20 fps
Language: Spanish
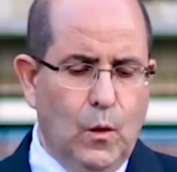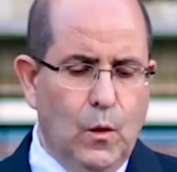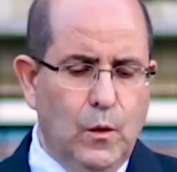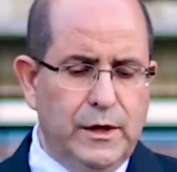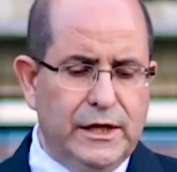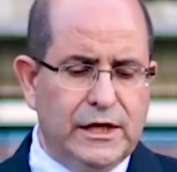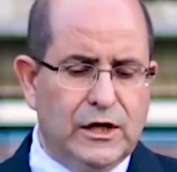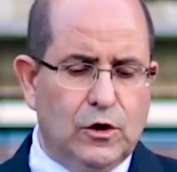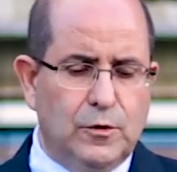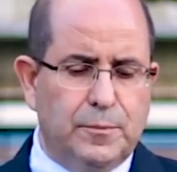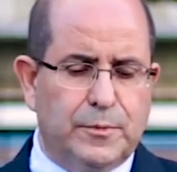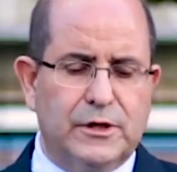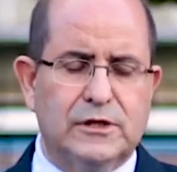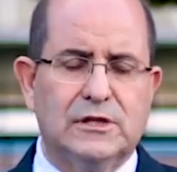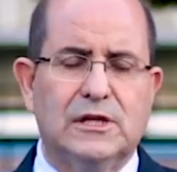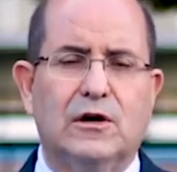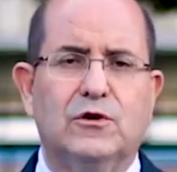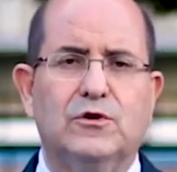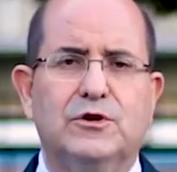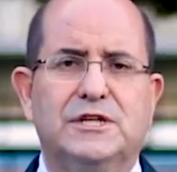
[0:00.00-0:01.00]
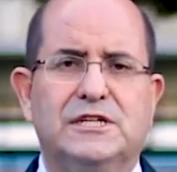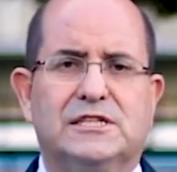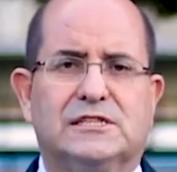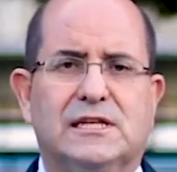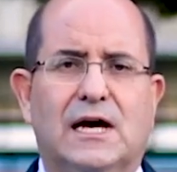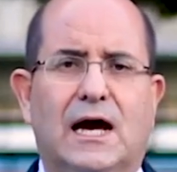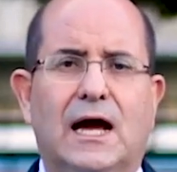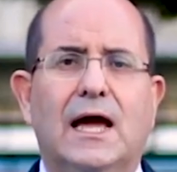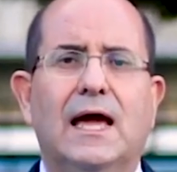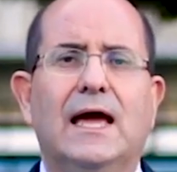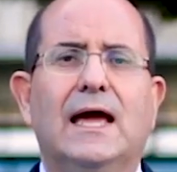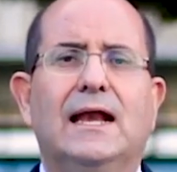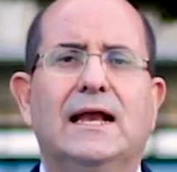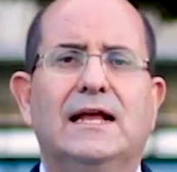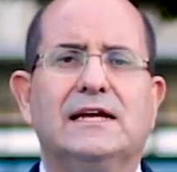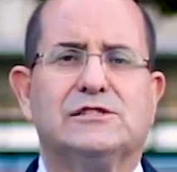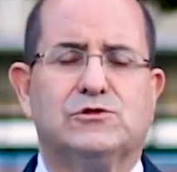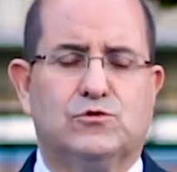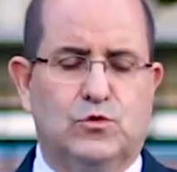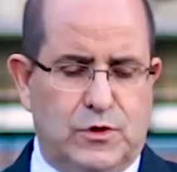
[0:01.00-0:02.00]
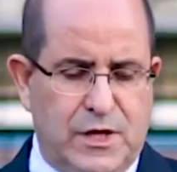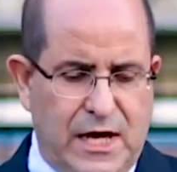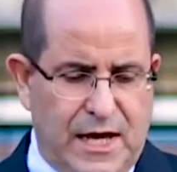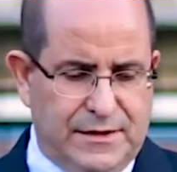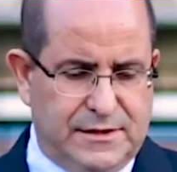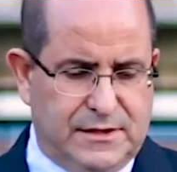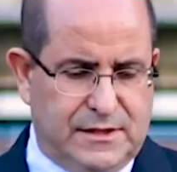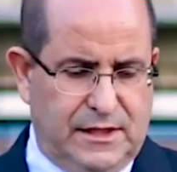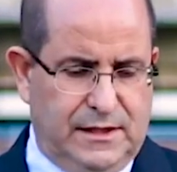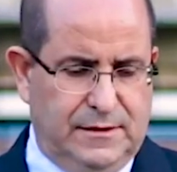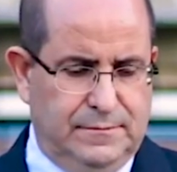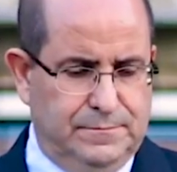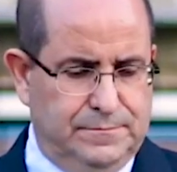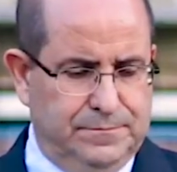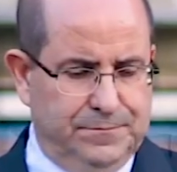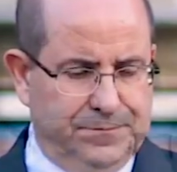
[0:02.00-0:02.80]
único protagonista, el estudiante.